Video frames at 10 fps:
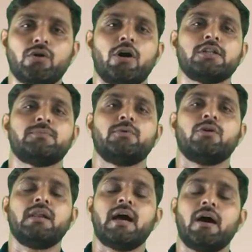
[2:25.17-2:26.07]
नॉर्थ
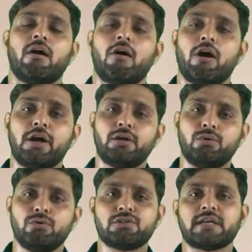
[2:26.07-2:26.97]
पोल और
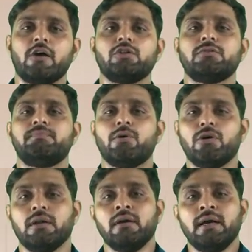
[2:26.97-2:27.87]
टू साउथ पोल